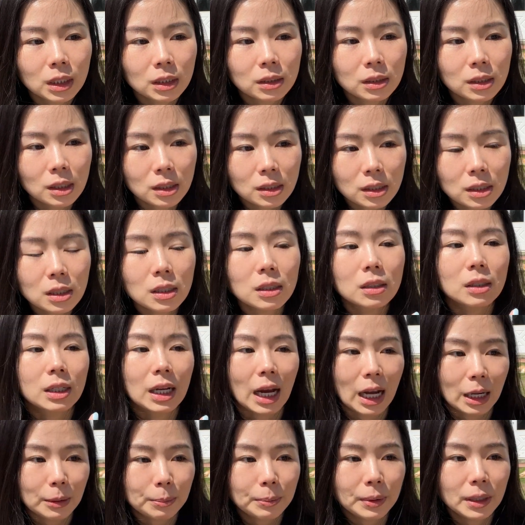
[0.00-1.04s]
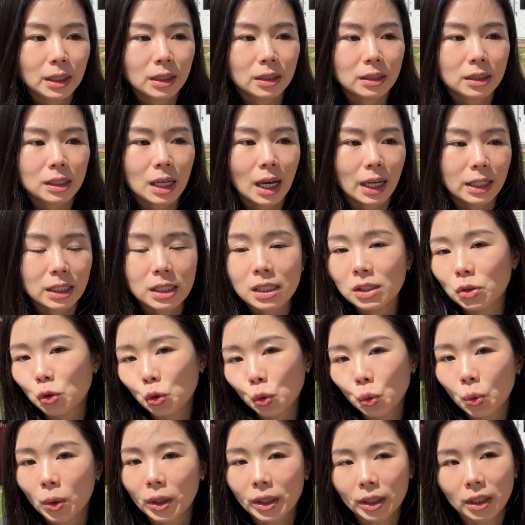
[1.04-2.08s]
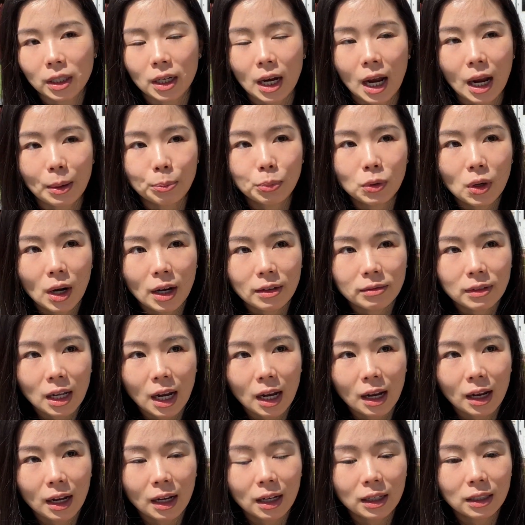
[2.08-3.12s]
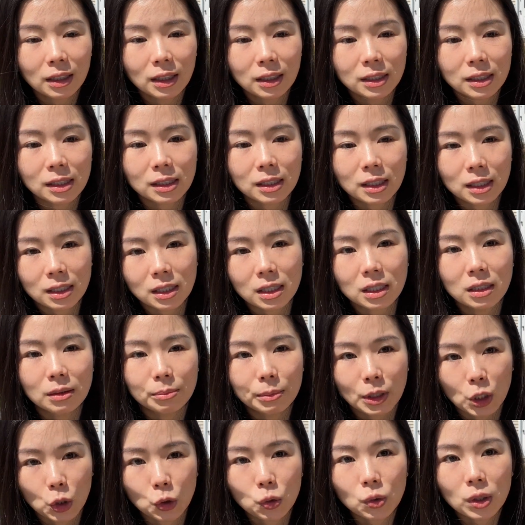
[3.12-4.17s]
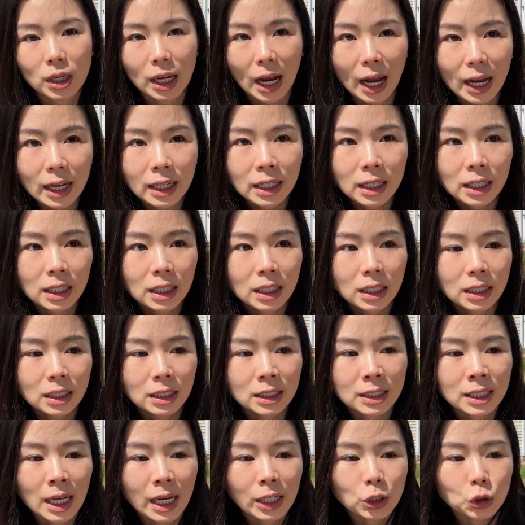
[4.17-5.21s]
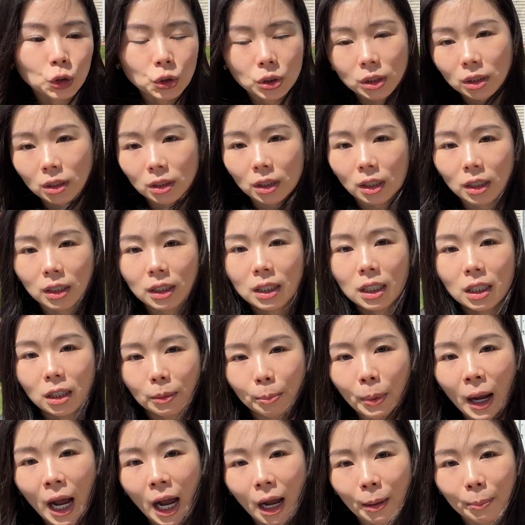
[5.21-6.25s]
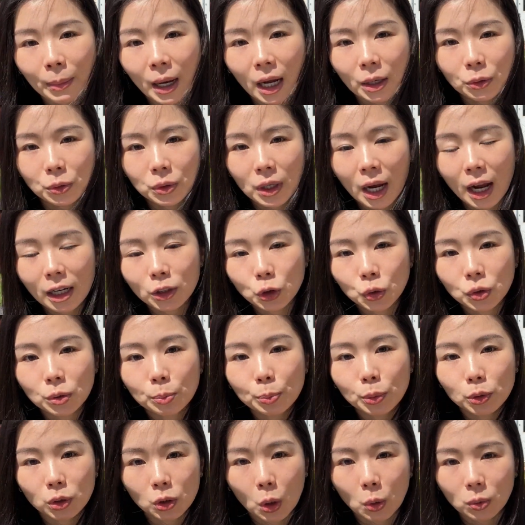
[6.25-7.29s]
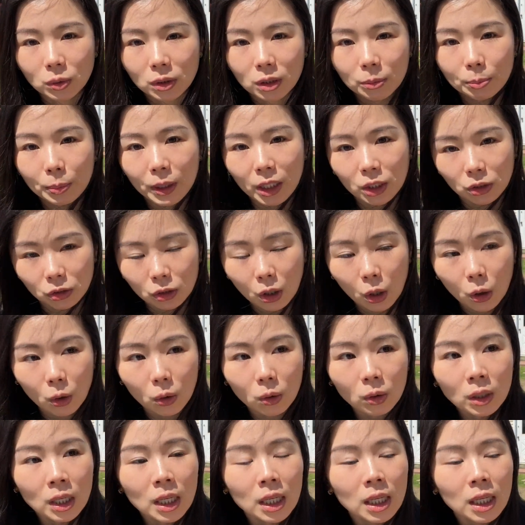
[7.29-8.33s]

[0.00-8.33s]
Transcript: 政策改变才是对的啊，不然他一直政策没有改，你才觉得很可怕吧？因为他就是不懂得变通，